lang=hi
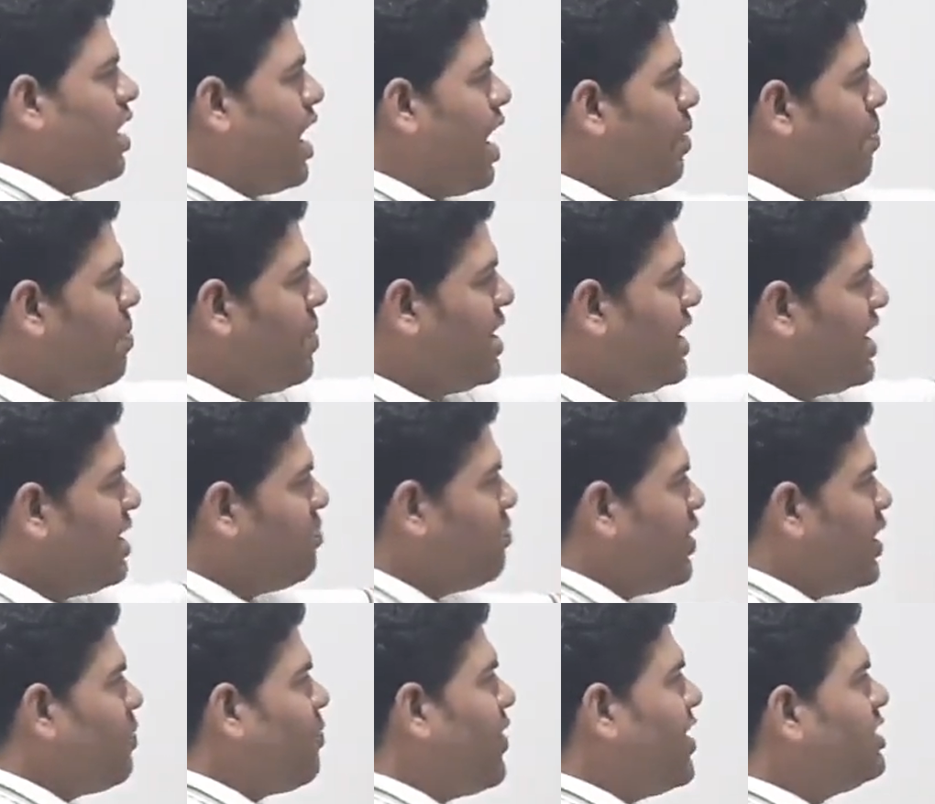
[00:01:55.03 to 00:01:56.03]
अब मैंने
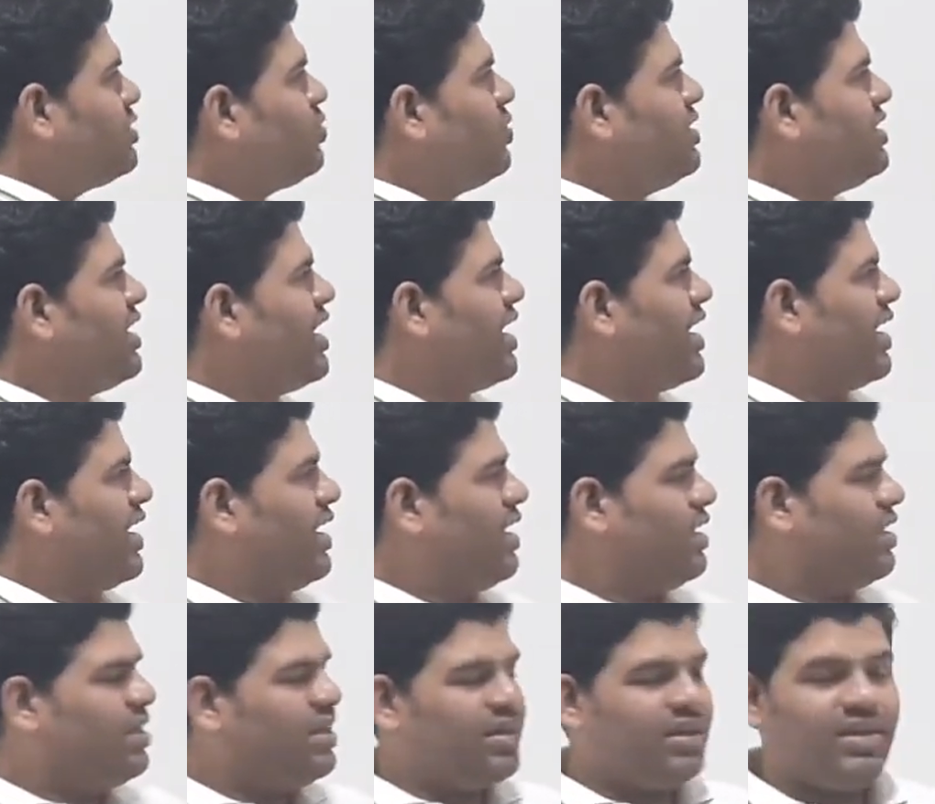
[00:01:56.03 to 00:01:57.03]
बी पॉइंट जो लिया है
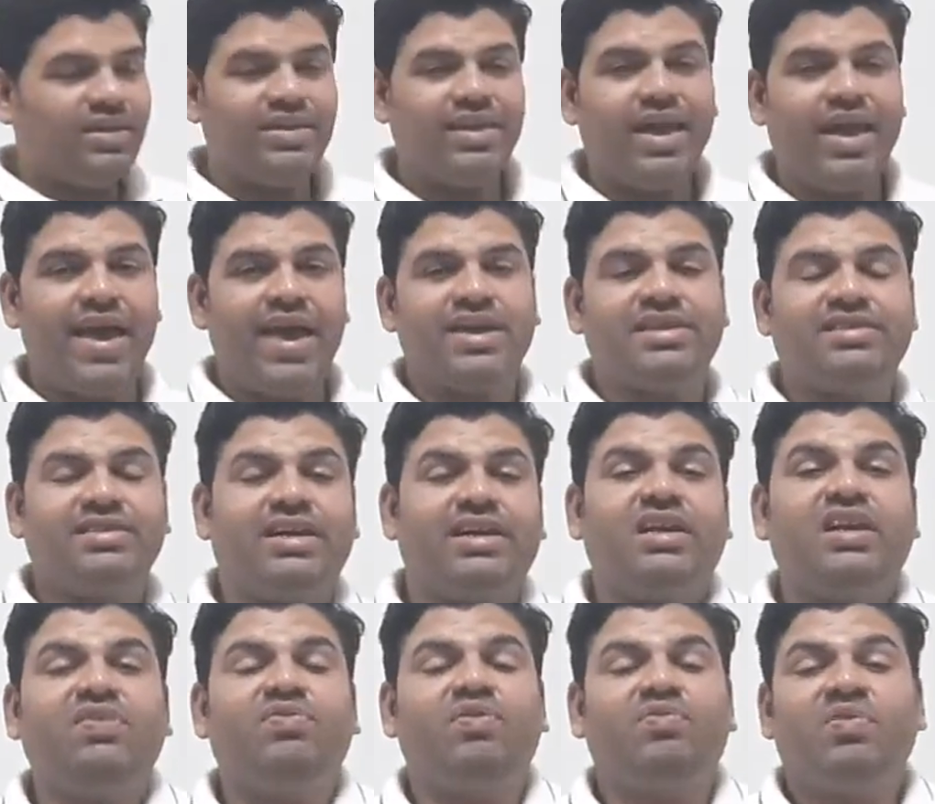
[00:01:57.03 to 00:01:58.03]
ये
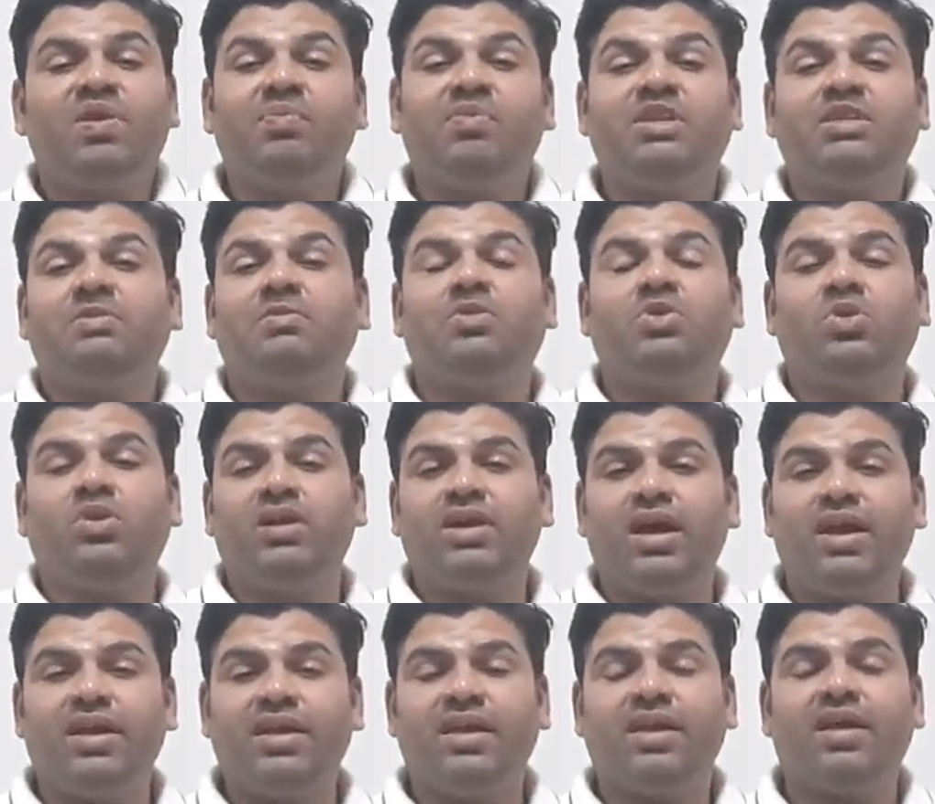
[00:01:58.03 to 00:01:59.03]
एग्जैक्टली फिफ्टी परसेंट ने तो
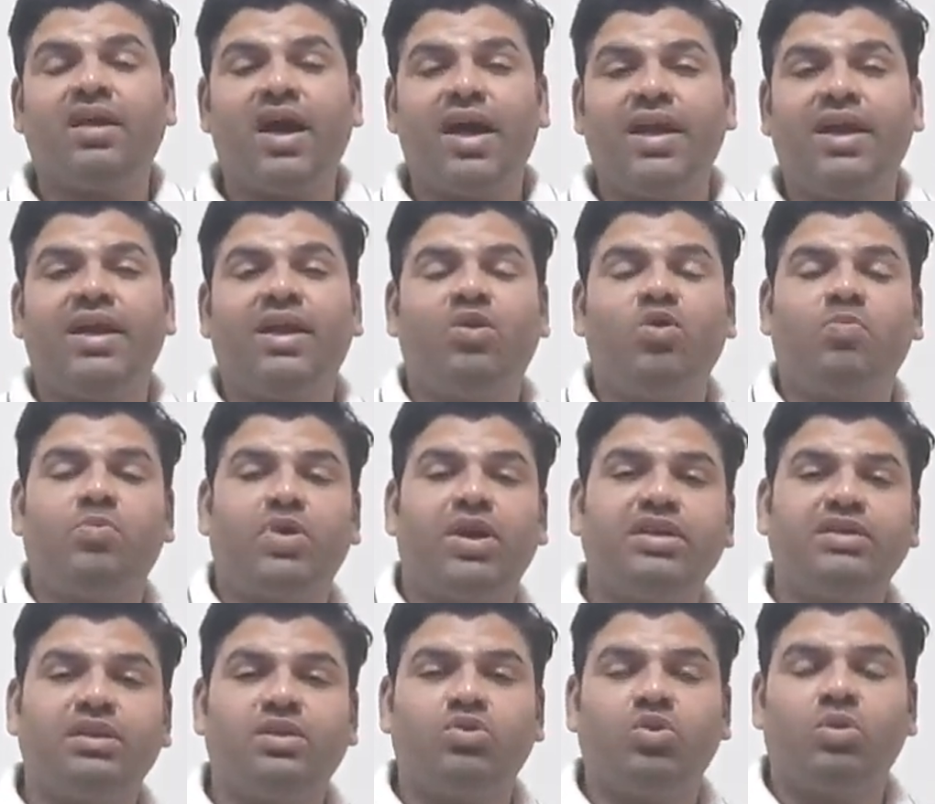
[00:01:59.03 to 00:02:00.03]
लिया नहीं है कि काइनेटिक और
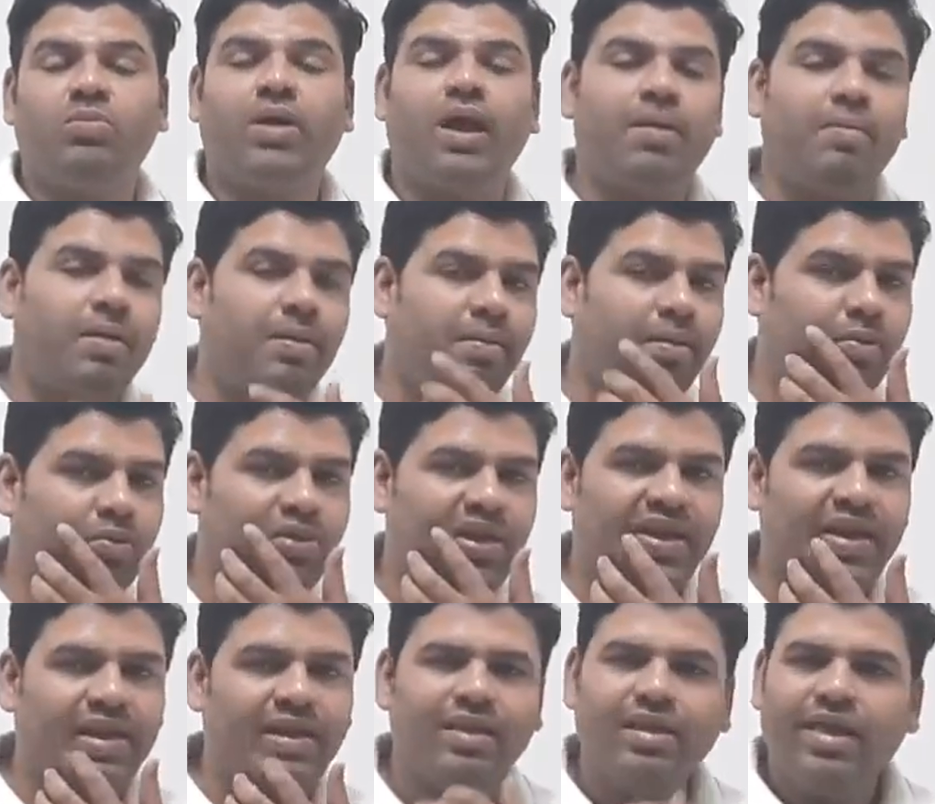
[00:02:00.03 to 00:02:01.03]
पोटेंशियल दोनों बराबर बराबर हो
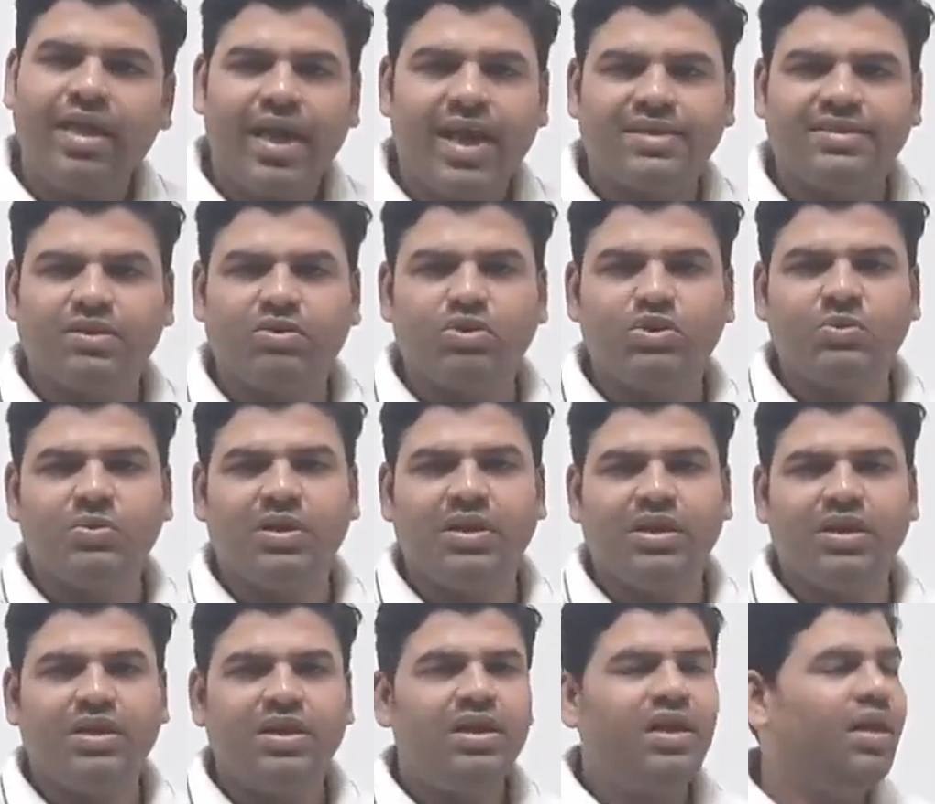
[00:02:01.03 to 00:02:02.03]
जाएंगे ऐसा कुछ भी
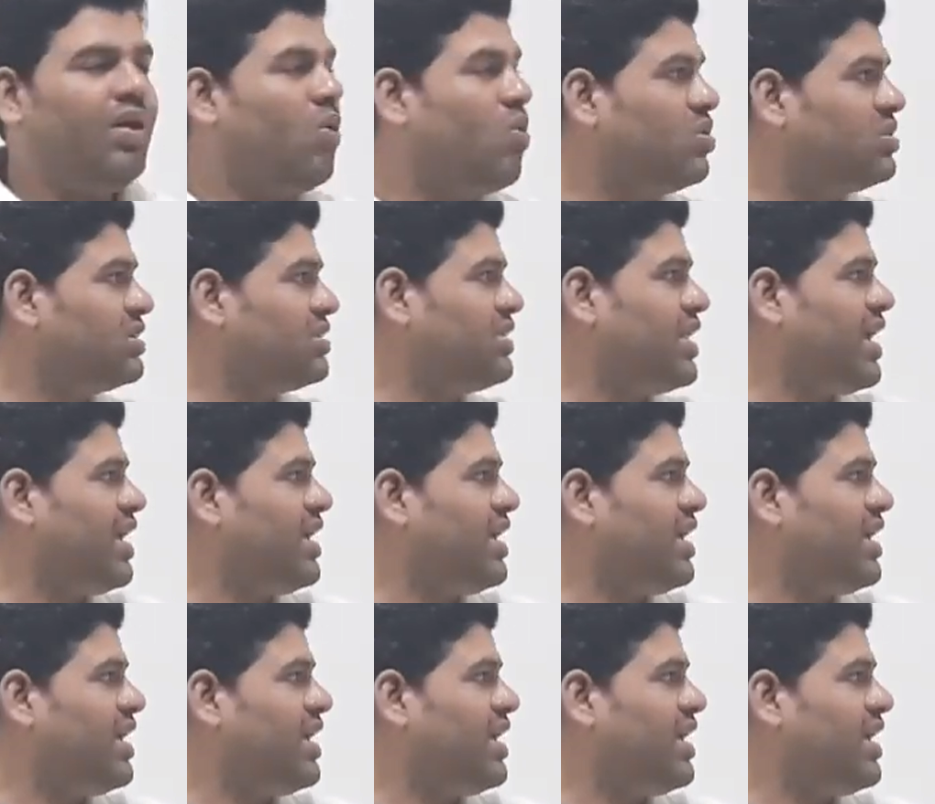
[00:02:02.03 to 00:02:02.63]
नहीं है हो सकता है